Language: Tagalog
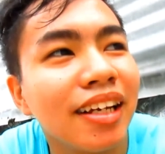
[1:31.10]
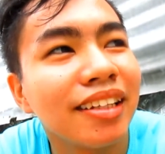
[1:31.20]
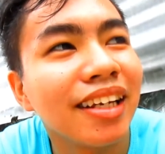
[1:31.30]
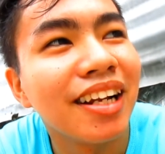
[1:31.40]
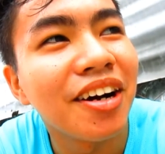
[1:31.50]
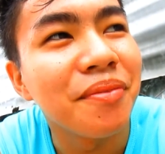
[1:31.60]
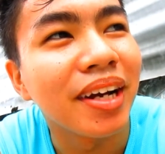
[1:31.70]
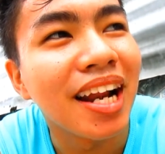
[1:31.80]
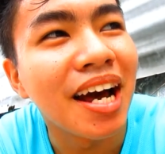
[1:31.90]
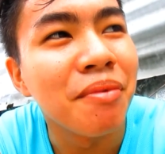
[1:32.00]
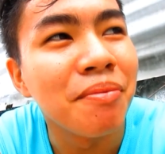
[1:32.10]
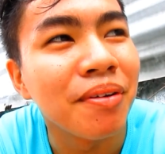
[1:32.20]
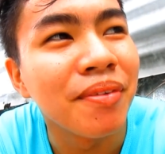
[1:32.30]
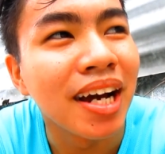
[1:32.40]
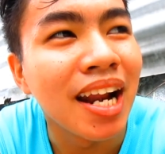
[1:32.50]
tingin lang kung may kalaban.
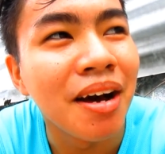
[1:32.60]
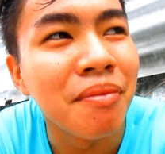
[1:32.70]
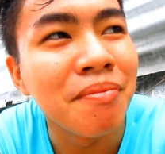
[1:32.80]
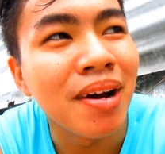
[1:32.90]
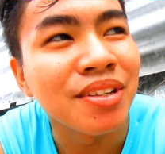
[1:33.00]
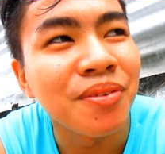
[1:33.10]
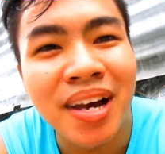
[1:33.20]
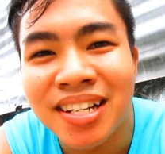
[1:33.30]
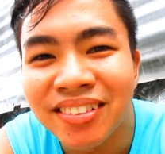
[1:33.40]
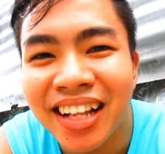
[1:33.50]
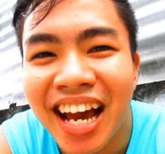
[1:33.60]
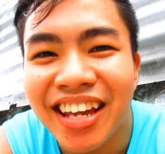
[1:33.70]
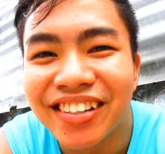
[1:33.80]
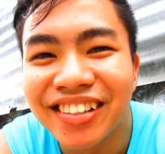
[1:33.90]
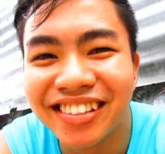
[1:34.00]
Pag may kalaban, pasok-pasok tayo.